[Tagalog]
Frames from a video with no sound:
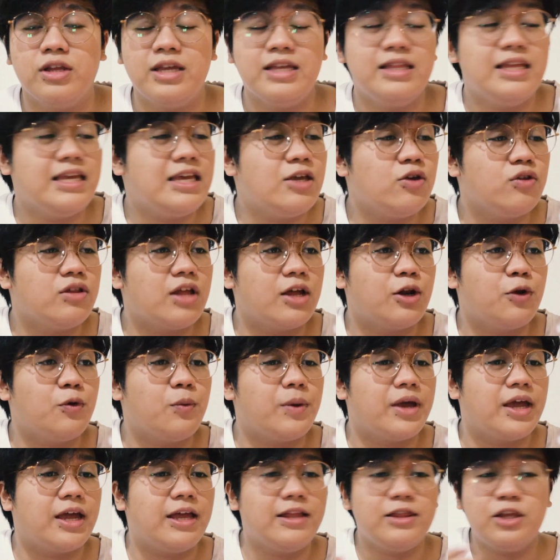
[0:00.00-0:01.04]
Hindi yun ano
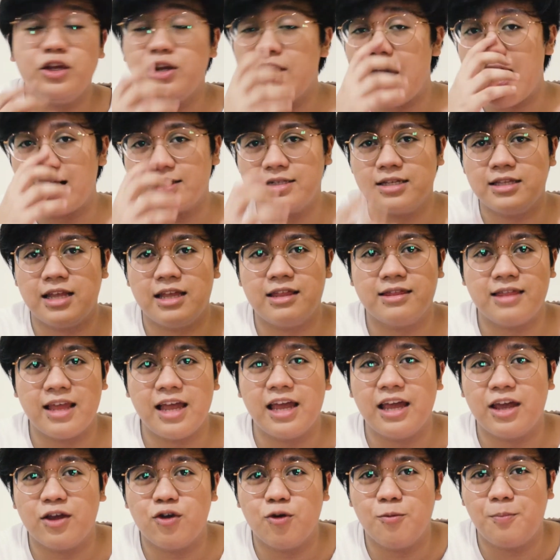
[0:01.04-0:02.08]
eh, hindi yun aksidente
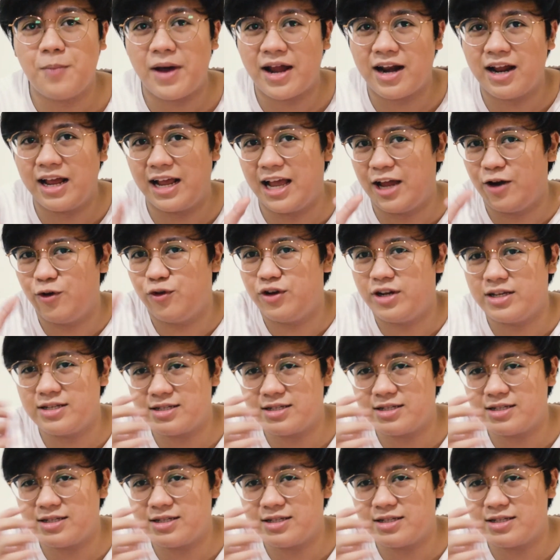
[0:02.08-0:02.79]
eh. Yung parang ganun na